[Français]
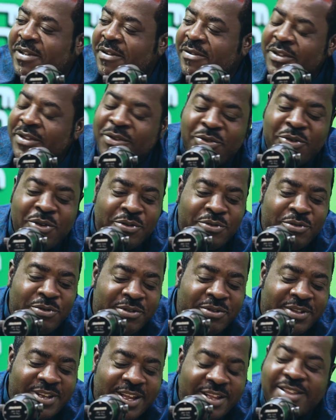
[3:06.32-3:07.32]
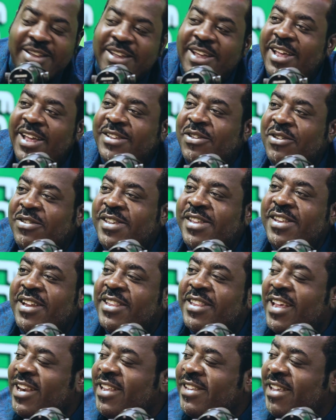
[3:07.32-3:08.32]
vous avez une culture très, très
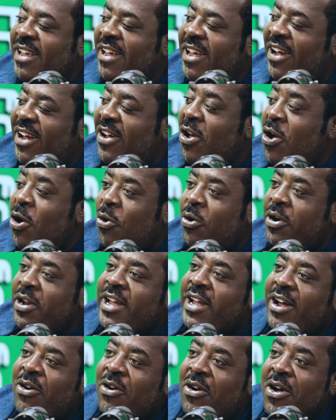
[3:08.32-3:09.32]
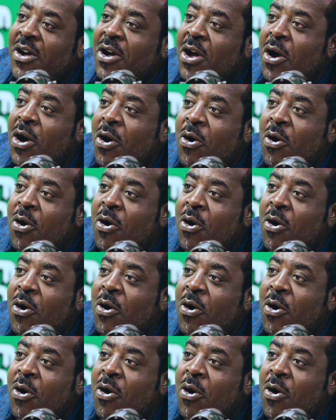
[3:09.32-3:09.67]
occidentalisée. Hein. Ah, ah, non, on